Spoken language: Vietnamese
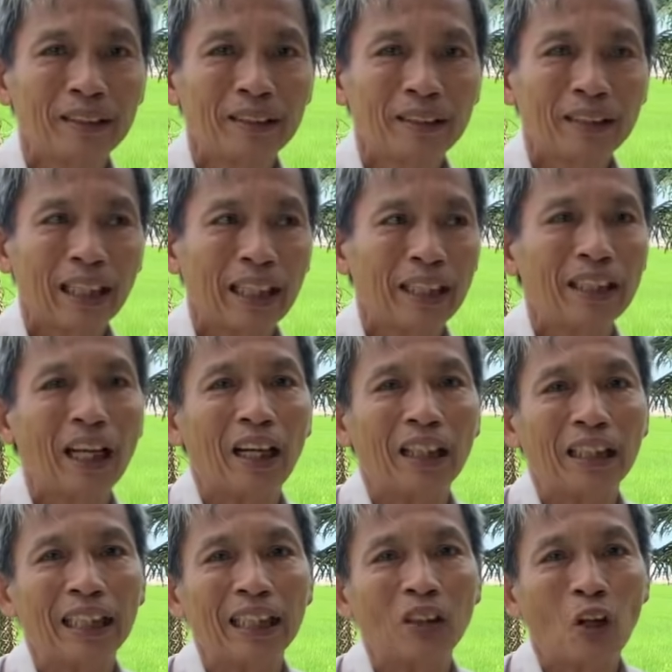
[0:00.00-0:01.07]
thấy đời
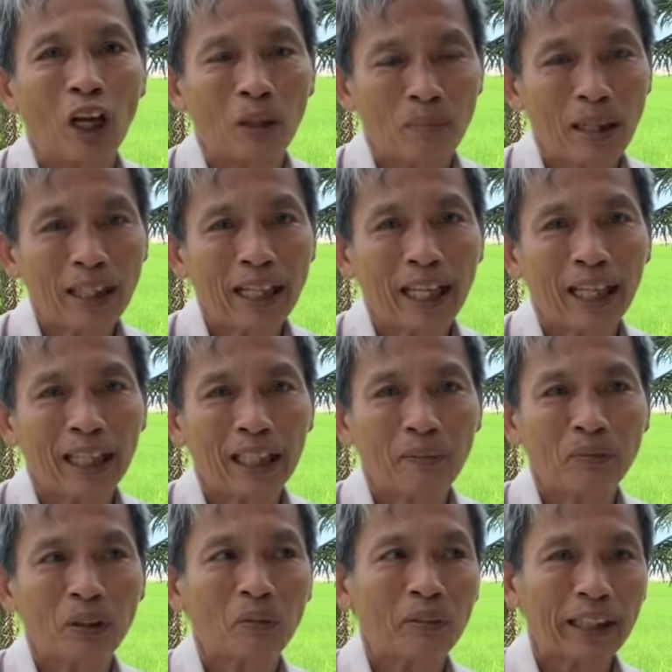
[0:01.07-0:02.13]
ly loạn bất an khắp
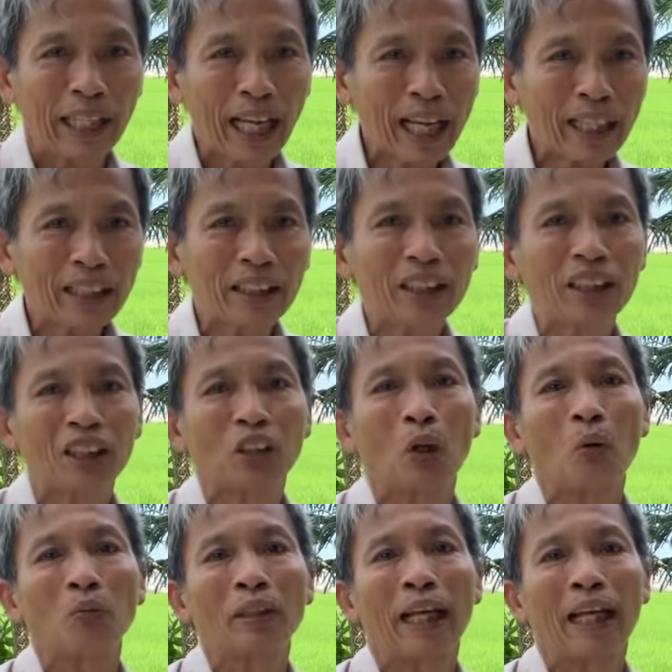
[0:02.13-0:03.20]
trong cát nước
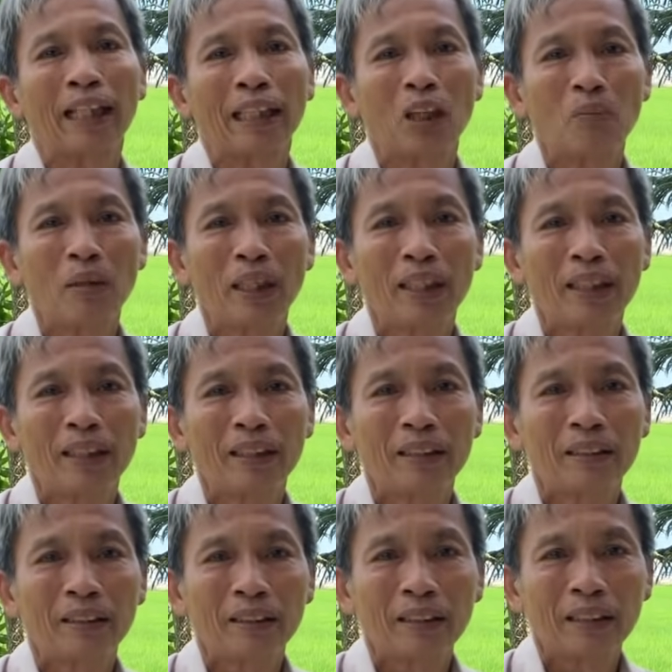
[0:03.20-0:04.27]
nhộn nhàng đau binh
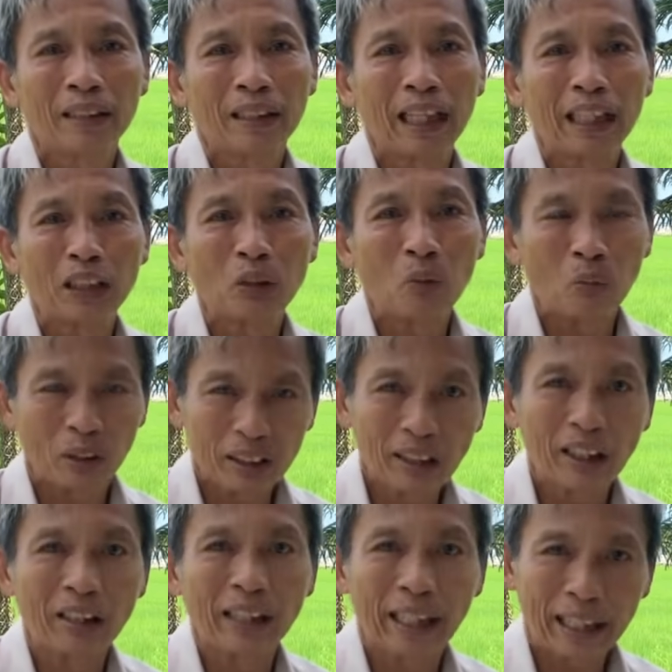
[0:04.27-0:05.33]
ngài dùng cái
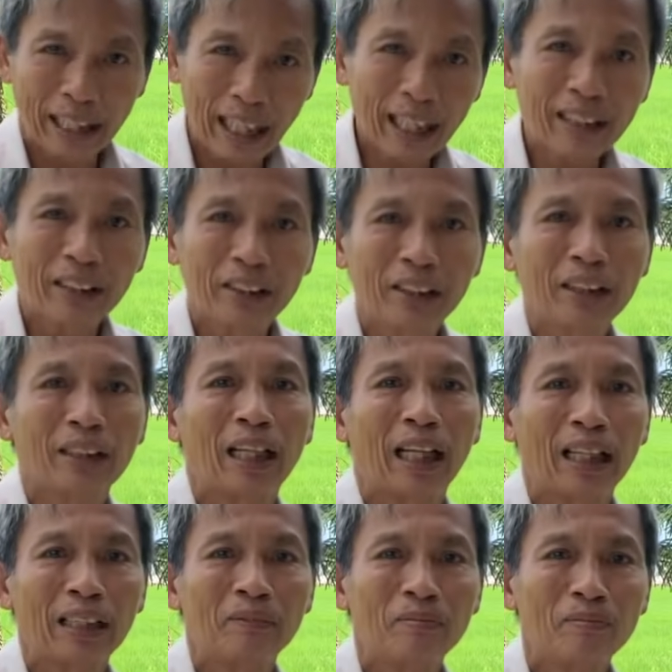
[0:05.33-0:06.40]
từ là cát nước
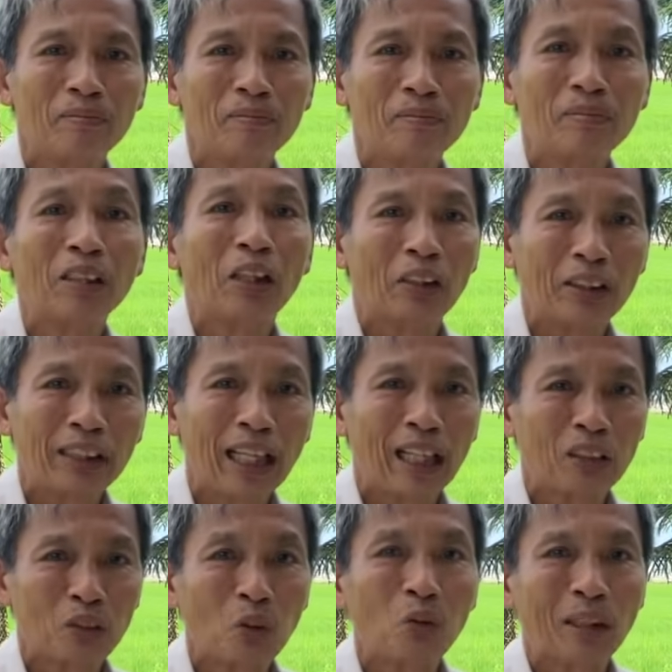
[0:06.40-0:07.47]
là là nó ra
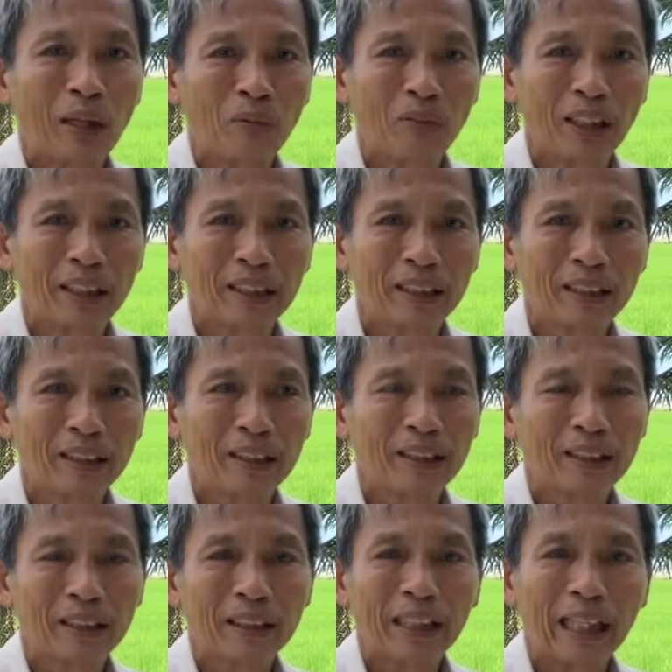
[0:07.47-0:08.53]
số rộng rồi
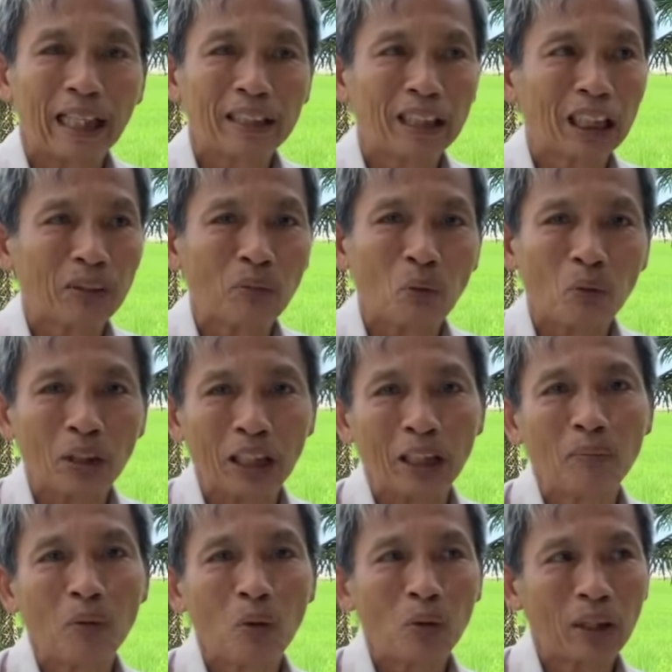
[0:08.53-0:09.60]
kẻ thì phụ nghĩa
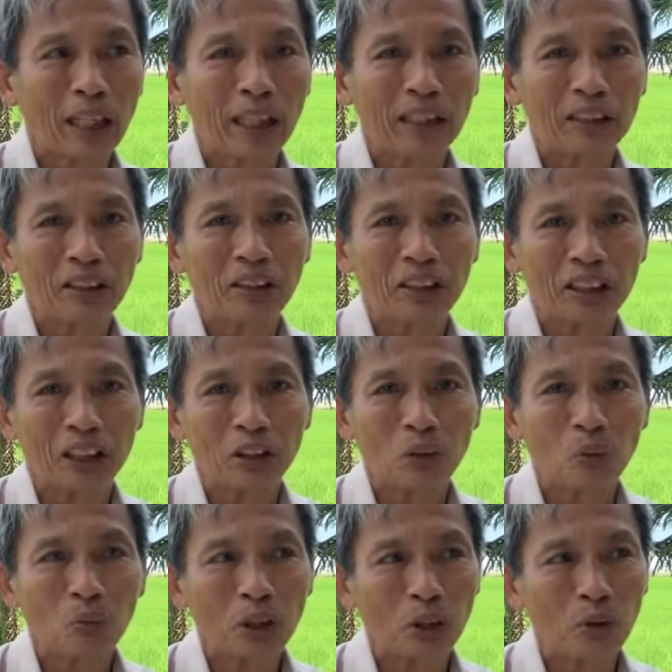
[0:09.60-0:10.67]
bố kình người thì
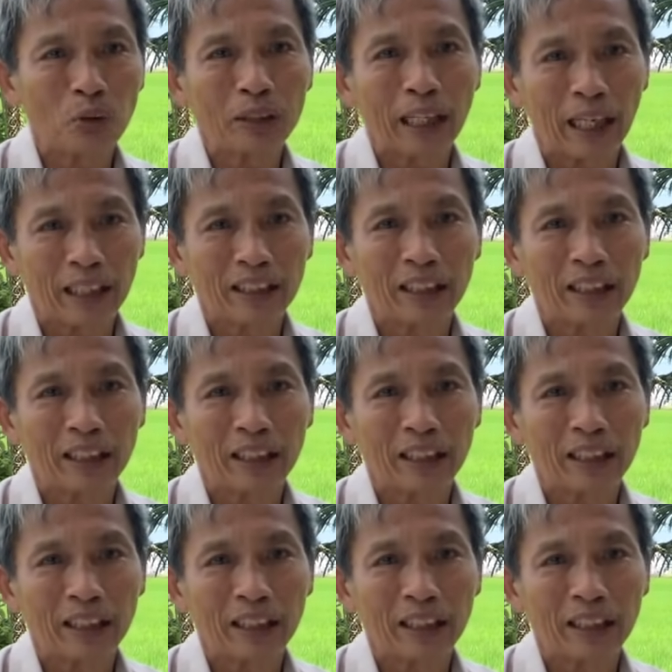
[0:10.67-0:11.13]
trung hiếu chẳng